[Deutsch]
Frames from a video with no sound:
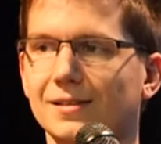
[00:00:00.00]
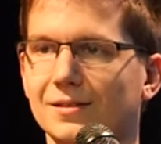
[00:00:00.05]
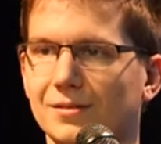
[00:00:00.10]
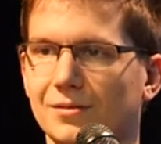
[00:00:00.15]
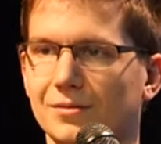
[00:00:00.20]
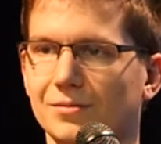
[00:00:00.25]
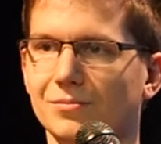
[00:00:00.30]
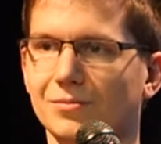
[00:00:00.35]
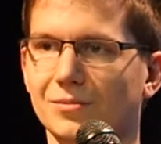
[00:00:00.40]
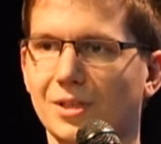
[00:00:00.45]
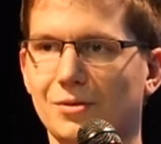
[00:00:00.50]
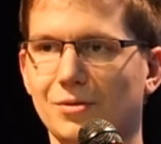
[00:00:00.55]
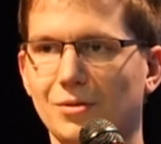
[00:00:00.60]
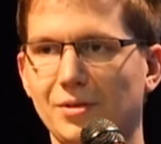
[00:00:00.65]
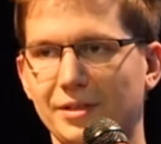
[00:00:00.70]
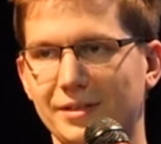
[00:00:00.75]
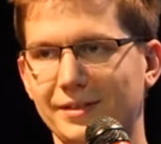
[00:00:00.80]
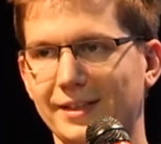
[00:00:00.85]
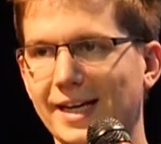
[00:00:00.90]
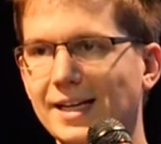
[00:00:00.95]
sind
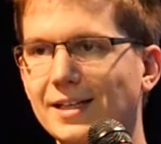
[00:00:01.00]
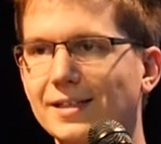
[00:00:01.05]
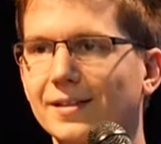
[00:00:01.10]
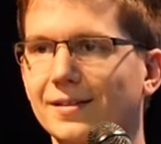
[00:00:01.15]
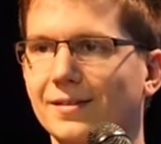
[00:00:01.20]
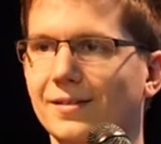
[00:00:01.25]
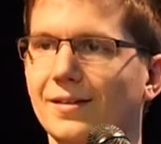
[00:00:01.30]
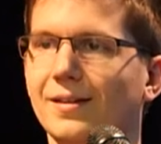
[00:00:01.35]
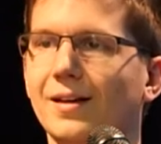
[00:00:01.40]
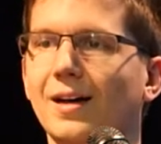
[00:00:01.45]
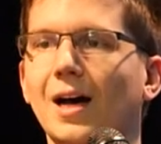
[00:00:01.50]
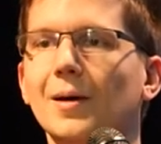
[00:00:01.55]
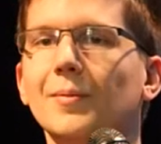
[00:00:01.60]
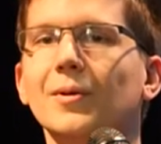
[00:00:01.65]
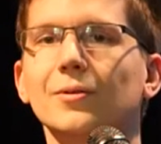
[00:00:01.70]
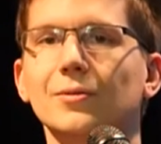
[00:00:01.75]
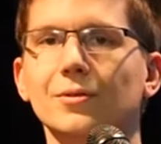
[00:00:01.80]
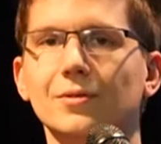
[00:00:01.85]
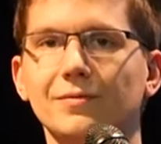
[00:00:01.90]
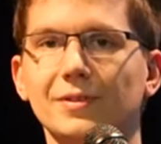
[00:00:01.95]
natürlich nett,
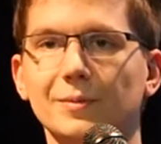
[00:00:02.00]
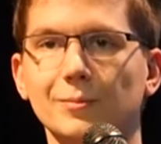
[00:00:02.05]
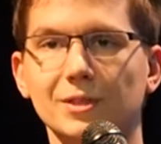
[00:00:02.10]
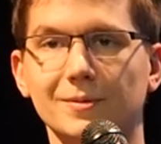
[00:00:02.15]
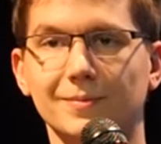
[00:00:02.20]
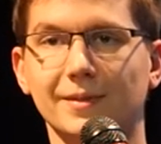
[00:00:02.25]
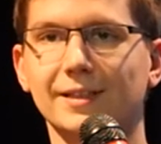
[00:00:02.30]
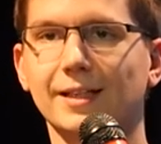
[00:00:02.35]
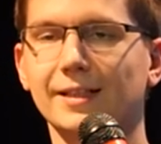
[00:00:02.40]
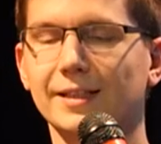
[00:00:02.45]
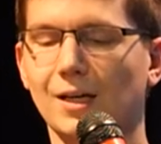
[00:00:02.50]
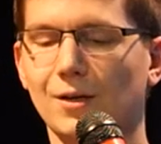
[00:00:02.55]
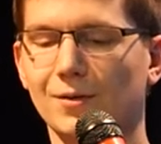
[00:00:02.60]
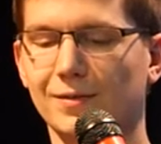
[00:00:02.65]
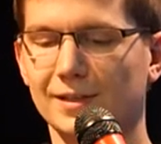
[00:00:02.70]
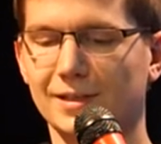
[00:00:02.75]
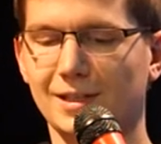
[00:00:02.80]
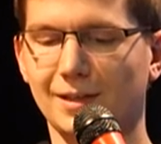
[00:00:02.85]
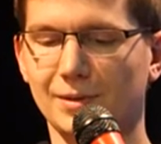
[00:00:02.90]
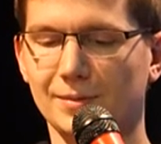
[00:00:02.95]
aber irgendwie muss man dann ja auch
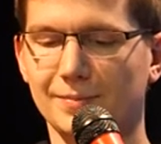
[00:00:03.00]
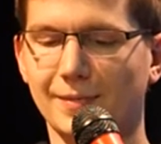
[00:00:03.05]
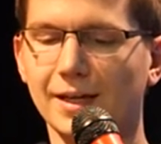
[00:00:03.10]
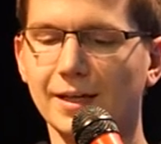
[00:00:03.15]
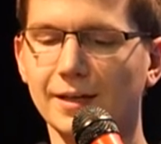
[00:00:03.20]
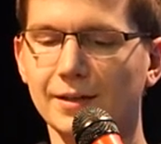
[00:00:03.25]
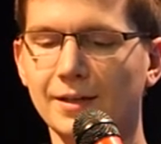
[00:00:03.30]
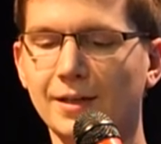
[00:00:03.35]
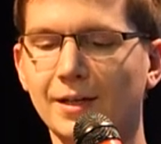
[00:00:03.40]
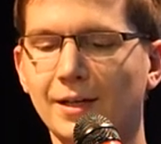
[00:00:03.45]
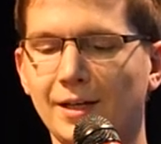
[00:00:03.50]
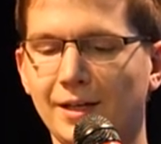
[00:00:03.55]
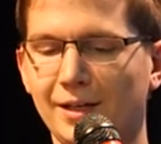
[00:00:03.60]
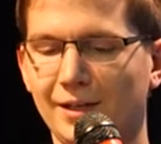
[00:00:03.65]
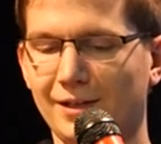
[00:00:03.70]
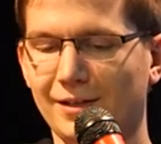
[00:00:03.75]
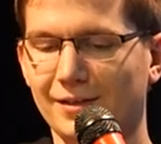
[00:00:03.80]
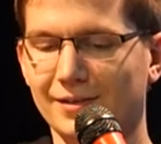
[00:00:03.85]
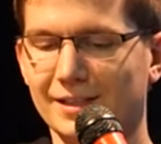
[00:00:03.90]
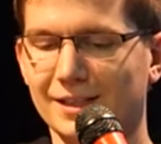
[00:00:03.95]
was damit machen.
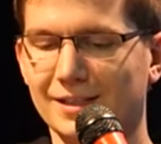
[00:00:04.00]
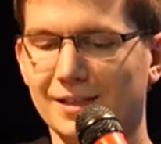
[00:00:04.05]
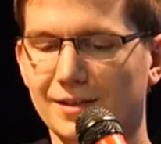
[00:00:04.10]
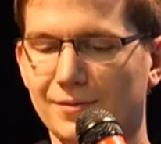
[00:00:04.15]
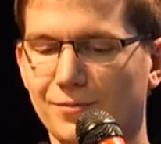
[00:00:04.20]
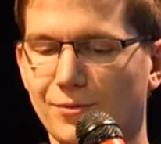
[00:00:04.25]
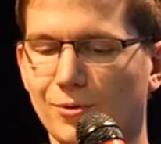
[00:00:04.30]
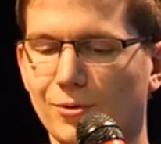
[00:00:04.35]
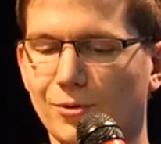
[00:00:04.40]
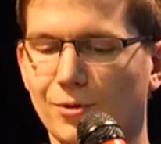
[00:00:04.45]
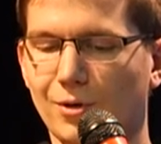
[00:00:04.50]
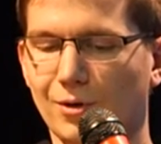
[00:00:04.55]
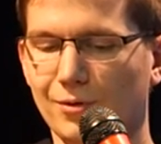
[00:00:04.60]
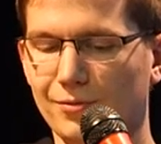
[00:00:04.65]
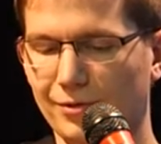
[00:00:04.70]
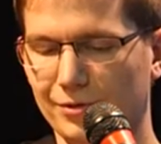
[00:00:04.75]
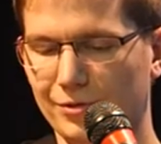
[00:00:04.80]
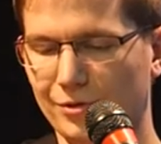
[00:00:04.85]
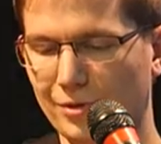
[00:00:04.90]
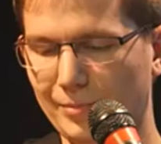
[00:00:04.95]
Und das ist, wo Code
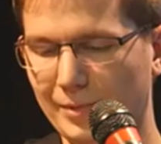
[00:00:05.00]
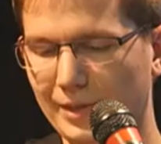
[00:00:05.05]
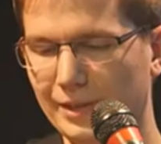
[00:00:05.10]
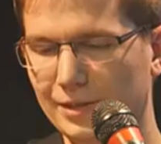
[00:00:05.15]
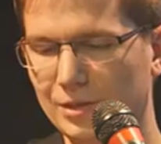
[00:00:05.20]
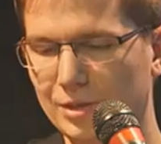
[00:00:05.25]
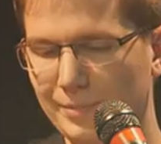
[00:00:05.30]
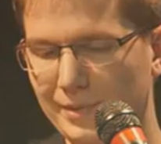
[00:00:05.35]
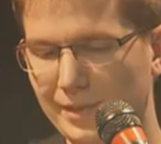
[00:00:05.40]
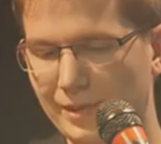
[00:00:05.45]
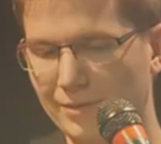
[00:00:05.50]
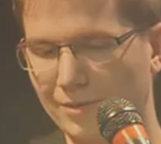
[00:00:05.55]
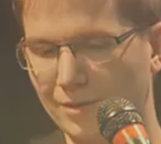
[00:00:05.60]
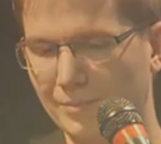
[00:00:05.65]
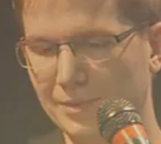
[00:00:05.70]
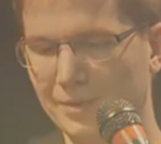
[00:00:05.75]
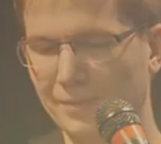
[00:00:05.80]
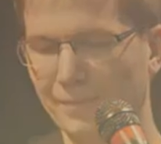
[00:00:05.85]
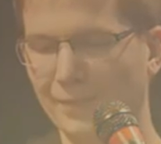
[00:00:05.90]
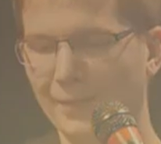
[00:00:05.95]
for Germany ins Spiel
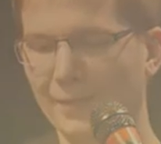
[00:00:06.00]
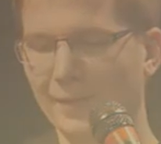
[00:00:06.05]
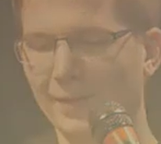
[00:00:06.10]
kommt.